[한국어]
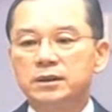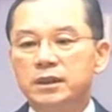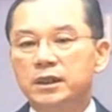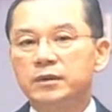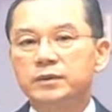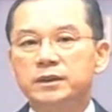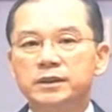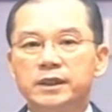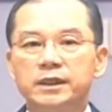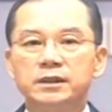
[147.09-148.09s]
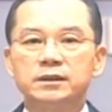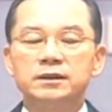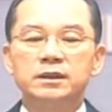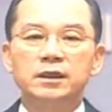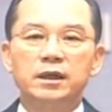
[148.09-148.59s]
하나님 그
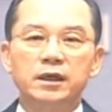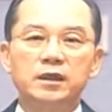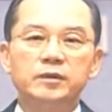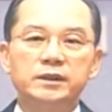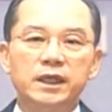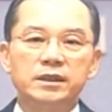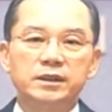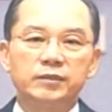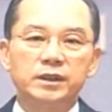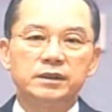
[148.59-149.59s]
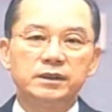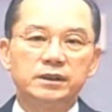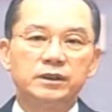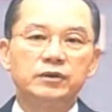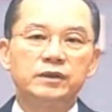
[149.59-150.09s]
성에는 하나님을 잘 섬기는
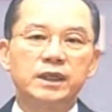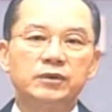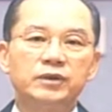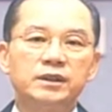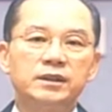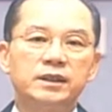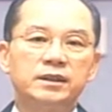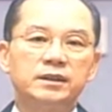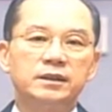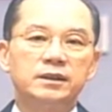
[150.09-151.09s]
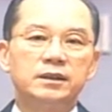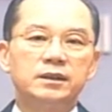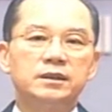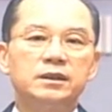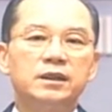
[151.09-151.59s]
의인들도 살고 있는데
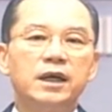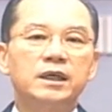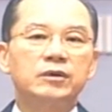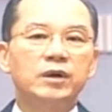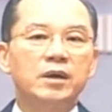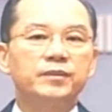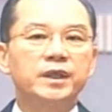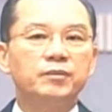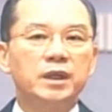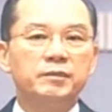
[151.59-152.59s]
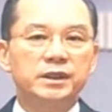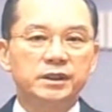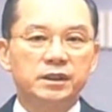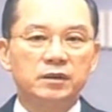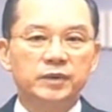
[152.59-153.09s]
그들을 악인과 함께
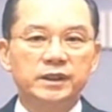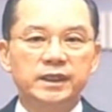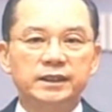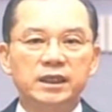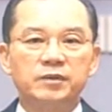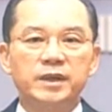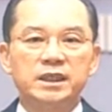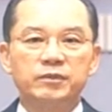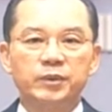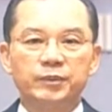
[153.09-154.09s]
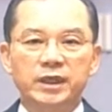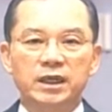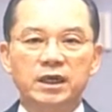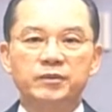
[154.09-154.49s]
멸망시켜 버리시겠다는 말씀입니까?